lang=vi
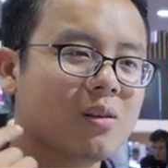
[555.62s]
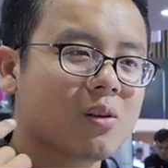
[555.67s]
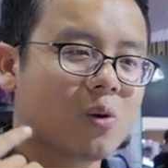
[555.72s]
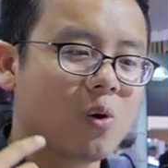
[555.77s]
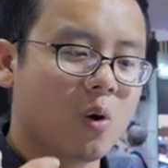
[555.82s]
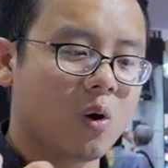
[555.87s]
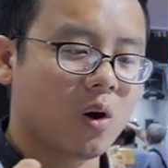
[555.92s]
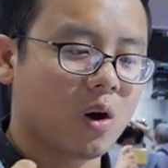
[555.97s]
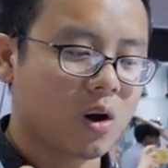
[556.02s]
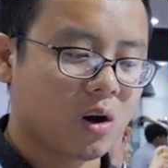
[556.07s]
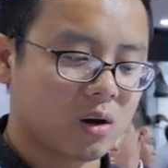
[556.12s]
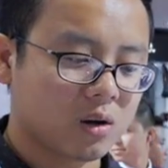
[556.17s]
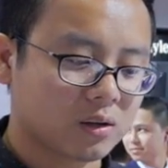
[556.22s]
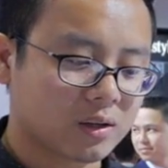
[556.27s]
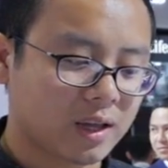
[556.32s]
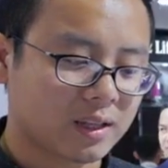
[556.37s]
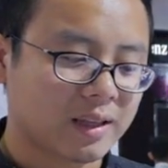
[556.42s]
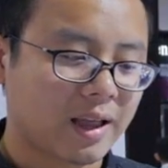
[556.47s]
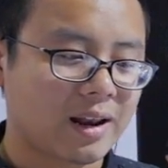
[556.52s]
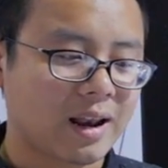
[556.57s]
của
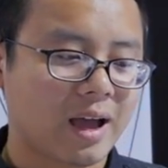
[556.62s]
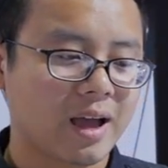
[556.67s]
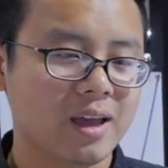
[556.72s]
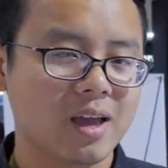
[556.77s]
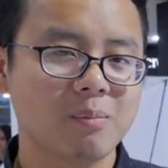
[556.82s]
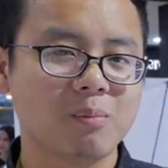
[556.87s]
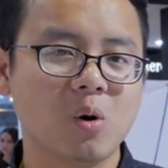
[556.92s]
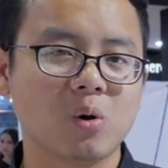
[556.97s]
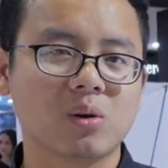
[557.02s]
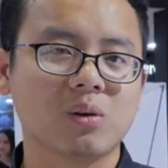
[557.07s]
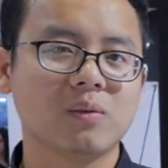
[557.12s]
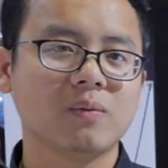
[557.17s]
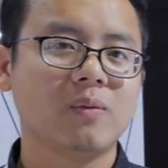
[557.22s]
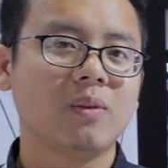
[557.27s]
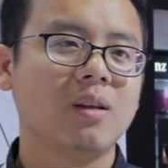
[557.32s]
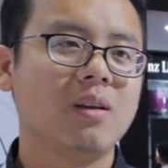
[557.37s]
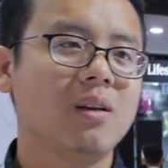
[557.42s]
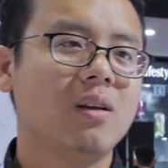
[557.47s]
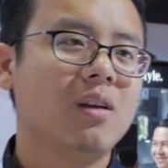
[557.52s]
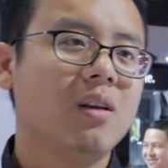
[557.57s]
cái tay lái F1
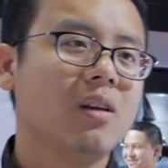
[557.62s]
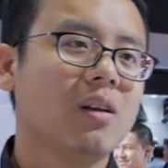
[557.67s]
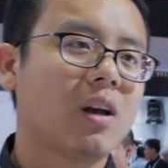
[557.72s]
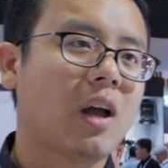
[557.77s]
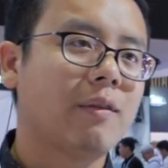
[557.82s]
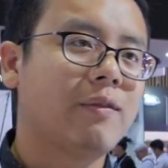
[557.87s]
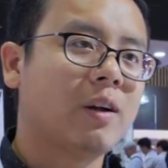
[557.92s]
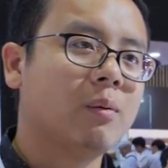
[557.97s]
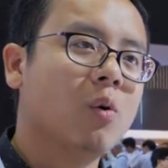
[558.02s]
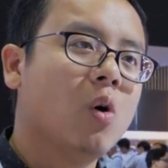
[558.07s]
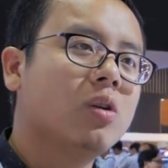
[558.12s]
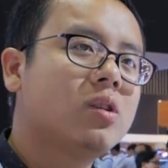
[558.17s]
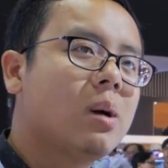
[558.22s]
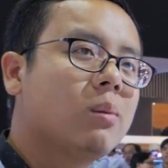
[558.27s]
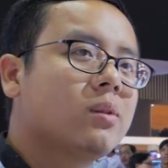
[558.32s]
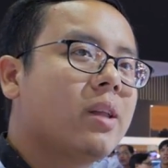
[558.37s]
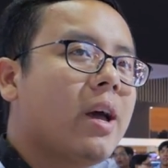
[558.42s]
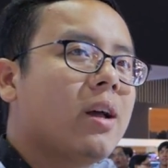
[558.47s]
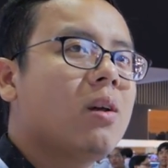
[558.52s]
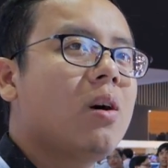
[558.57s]
cái phần mũ
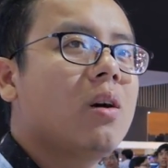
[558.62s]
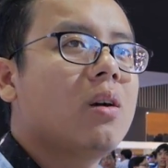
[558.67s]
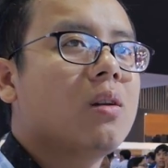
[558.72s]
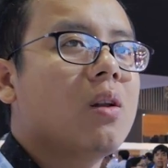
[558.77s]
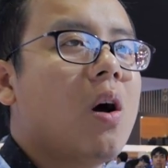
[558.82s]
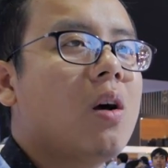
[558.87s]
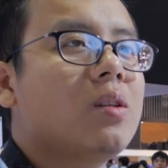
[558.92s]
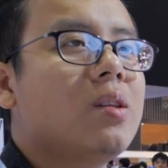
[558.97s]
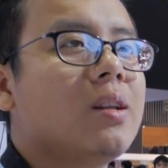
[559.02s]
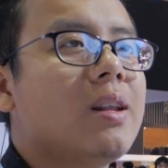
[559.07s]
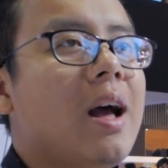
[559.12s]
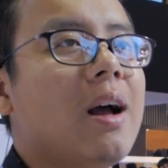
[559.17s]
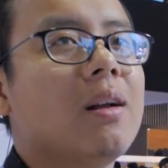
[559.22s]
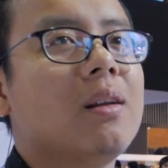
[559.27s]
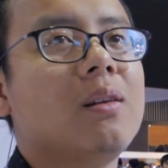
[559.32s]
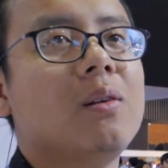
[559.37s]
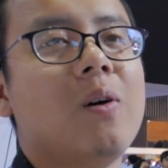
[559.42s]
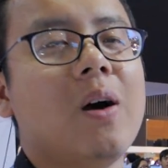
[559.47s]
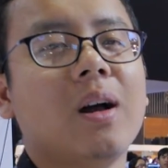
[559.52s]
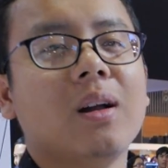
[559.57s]
trông thế thôi nó chỉ nặng
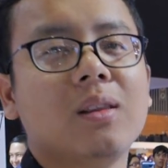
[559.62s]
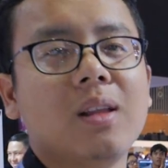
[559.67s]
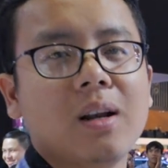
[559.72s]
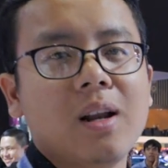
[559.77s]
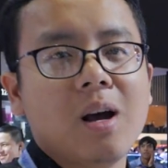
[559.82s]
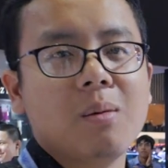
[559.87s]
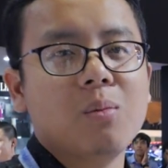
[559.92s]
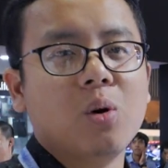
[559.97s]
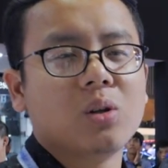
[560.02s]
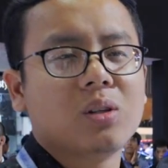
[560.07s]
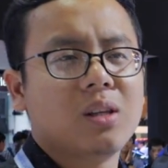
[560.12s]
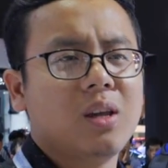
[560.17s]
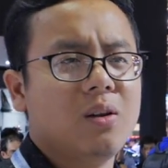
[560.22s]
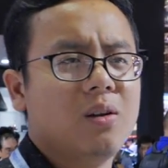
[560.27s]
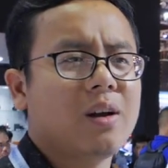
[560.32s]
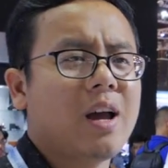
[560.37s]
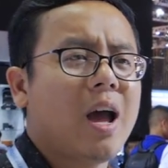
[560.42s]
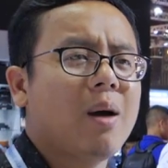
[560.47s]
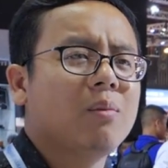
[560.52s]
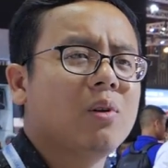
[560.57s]
khoảng tương đương 1
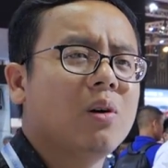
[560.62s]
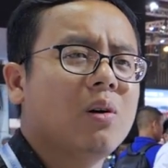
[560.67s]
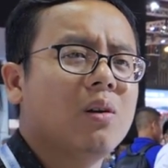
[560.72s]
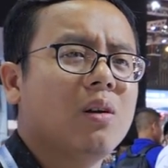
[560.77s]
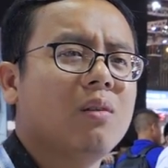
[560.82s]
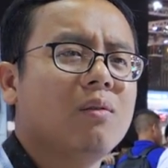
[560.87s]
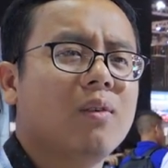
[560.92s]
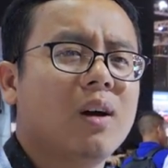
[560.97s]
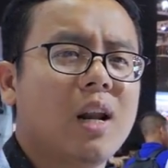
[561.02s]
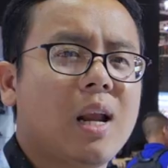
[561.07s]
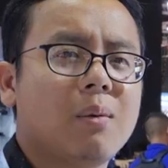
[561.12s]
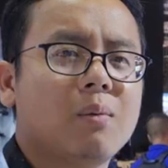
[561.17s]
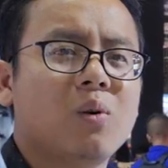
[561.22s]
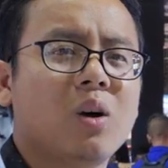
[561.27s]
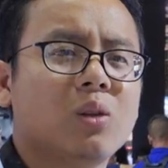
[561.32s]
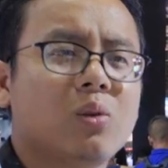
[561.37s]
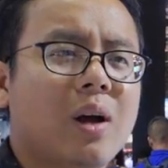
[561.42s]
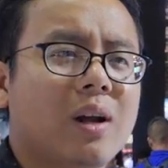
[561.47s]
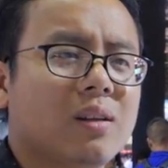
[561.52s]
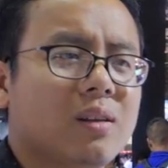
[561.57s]
kg thôi và làm
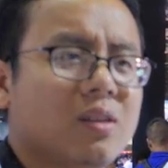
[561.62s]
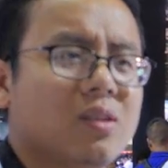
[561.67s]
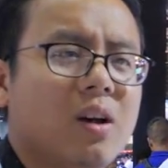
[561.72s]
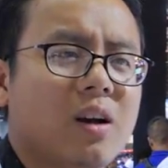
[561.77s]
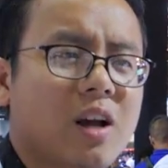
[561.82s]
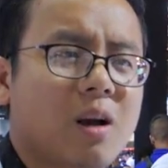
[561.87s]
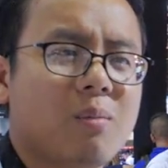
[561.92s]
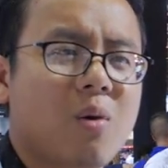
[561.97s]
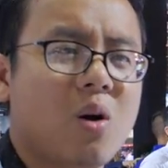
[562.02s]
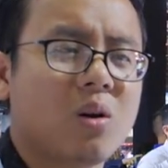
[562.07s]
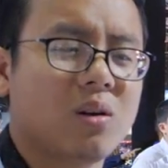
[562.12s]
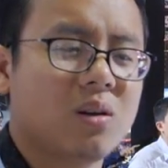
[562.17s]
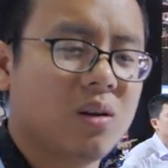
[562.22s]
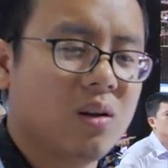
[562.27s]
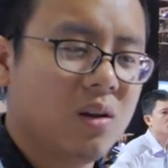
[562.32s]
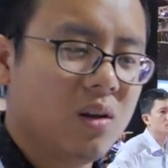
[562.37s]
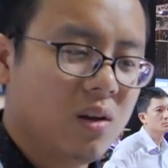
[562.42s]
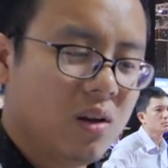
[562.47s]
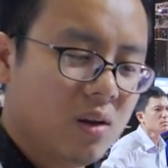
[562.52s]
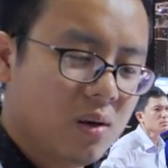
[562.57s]
hoàn toàn từ sợi carbon
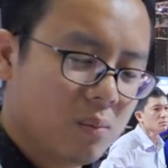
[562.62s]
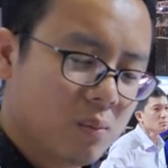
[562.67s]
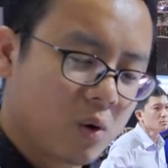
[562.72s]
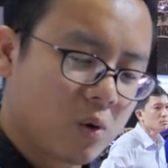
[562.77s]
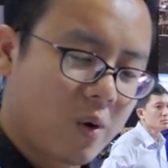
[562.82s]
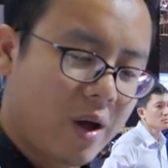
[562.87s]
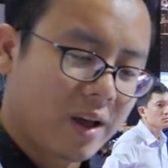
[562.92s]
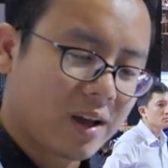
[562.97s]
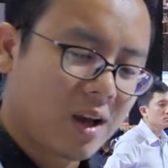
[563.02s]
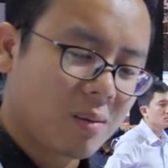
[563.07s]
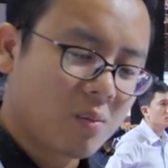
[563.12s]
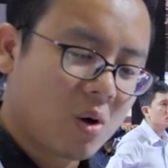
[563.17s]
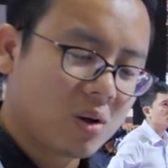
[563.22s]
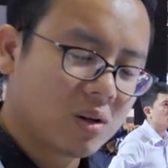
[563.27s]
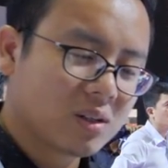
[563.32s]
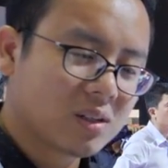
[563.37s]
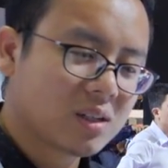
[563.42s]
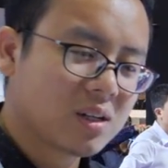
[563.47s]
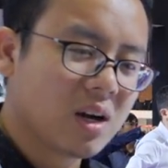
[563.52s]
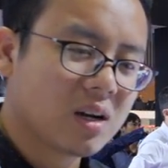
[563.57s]
một loại
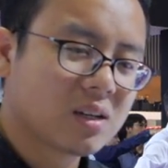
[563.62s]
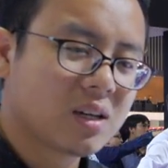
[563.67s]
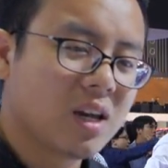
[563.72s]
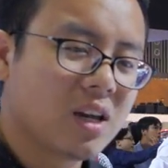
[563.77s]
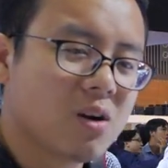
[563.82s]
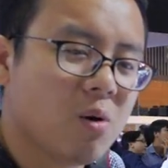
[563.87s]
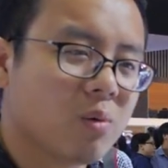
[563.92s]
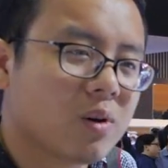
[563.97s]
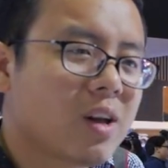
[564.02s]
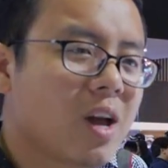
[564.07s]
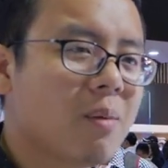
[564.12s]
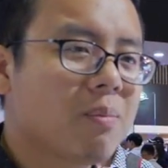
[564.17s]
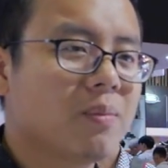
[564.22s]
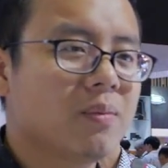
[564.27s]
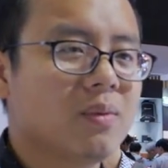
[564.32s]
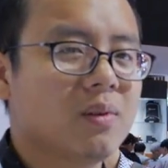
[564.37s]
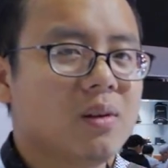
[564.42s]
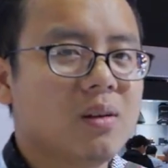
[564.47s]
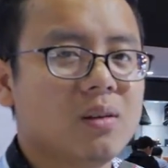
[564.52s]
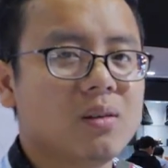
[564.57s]
carbon cực kỳ khủng khiếp
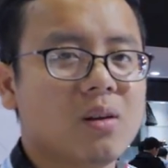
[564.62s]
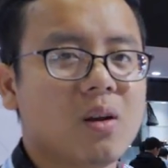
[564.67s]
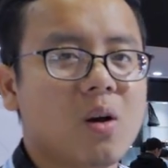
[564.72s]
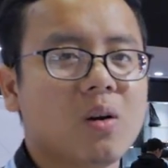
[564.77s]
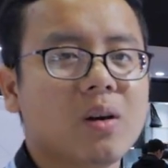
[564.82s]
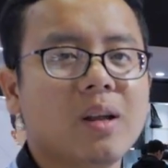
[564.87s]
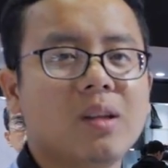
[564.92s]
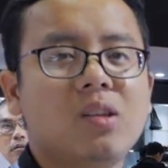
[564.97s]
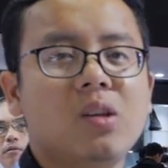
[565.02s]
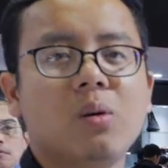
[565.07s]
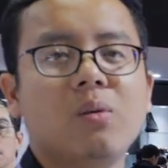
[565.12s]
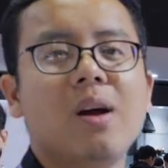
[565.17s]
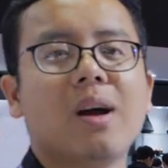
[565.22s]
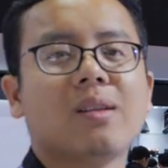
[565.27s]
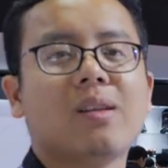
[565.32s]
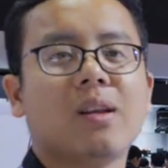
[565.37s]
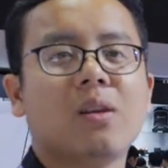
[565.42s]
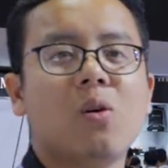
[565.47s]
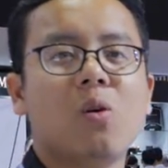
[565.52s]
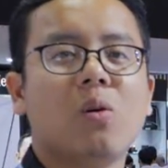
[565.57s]
nó để chịu
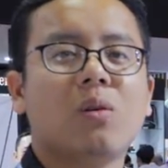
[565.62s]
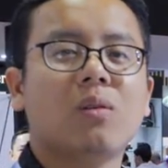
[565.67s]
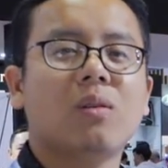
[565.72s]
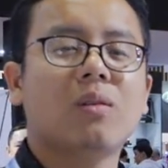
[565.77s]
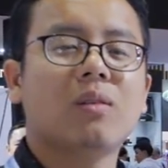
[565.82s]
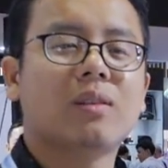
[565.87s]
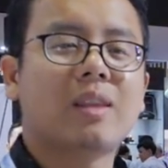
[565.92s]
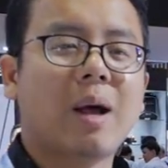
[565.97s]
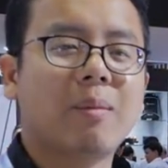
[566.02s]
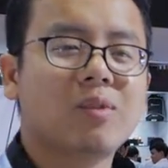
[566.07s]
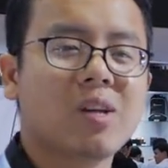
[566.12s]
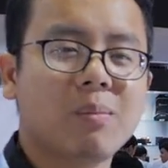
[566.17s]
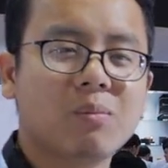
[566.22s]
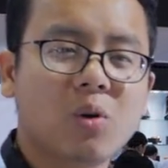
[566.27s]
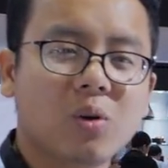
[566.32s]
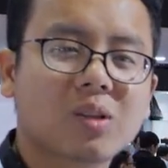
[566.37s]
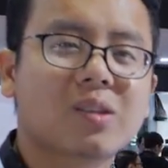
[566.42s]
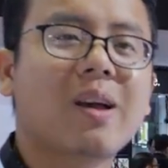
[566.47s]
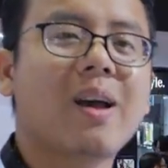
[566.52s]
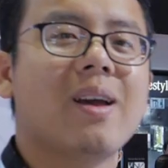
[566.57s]
được nhiệt độ 800
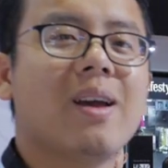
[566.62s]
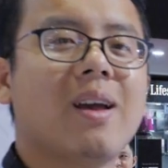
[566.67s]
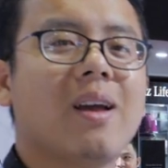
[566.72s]
độ C